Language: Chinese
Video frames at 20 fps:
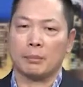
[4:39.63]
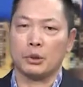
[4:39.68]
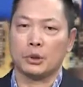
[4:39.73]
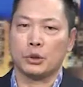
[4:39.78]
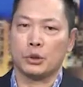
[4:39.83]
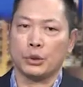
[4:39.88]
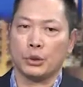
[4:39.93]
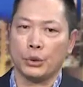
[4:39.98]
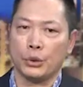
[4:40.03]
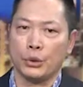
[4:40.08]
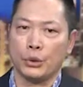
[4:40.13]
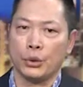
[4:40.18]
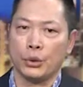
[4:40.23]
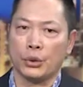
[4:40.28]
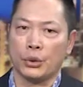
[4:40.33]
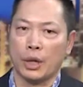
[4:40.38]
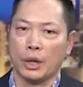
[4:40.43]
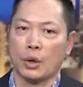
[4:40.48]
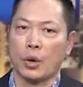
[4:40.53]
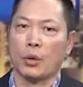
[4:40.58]
不止于
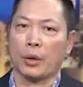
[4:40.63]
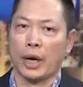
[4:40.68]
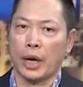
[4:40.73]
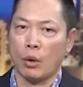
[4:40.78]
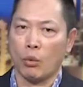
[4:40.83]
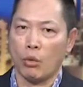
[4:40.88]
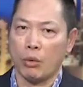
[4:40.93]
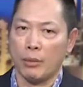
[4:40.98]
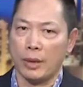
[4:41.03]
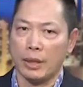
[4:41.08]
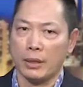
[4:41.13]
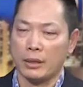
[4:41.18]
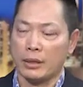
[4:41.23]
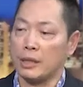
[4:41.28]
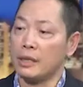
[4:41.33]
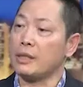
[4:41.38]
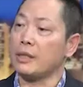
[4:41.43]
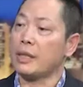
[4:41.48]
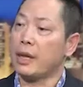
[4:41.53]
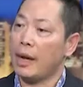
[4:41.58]
能够给我们
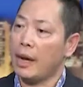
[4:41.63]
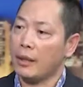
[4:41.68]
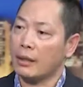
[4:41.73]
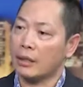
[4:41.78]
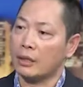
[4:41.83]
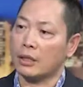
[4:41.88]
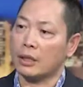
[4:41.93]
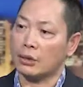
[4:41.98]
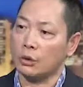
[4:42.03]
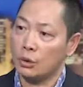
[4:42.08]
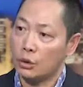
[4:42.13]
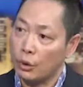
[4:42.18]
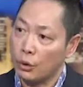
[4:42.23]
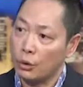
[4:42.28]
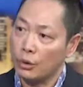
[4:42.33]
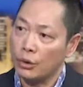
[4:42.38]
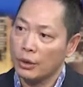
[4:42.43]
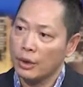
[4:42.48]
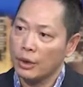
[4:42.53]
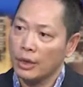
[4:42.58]
今天的成
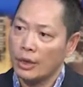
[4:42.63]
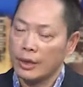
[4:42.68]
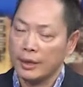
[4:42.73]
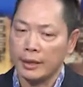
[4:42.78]
就，嗯，